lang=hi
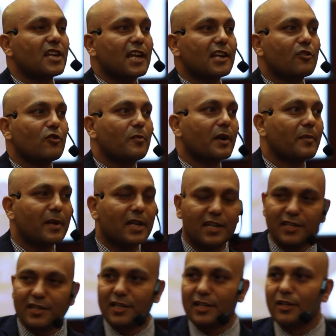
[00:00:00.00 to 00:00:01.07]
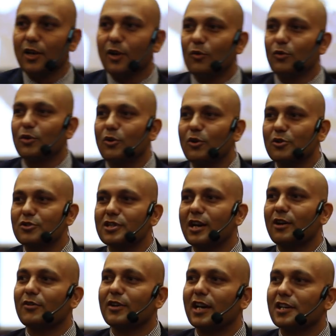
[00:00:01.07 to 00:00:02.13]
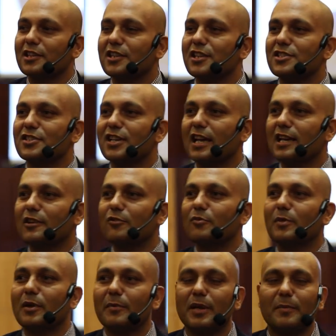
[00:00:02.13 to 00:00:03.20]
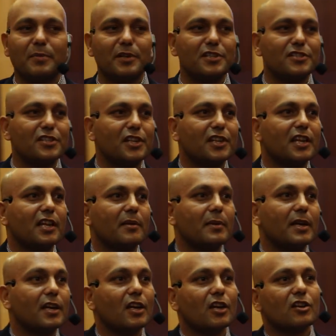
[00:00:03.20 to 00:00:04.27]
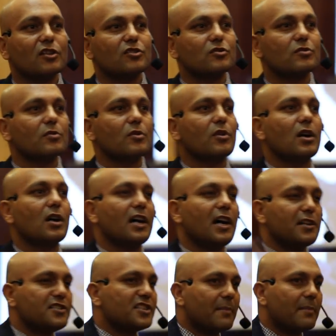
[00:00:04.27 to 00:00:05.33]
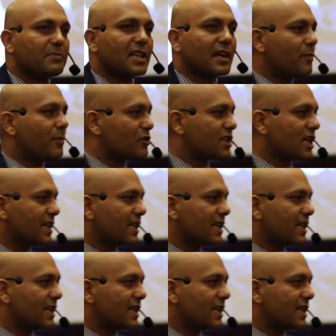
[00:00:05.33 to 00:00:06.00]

साल की उम्र में की थी उन घोषणाओं ने 38 साल की उम्र में अपनी ज़िंदगी में अंजाम तक पहुंचा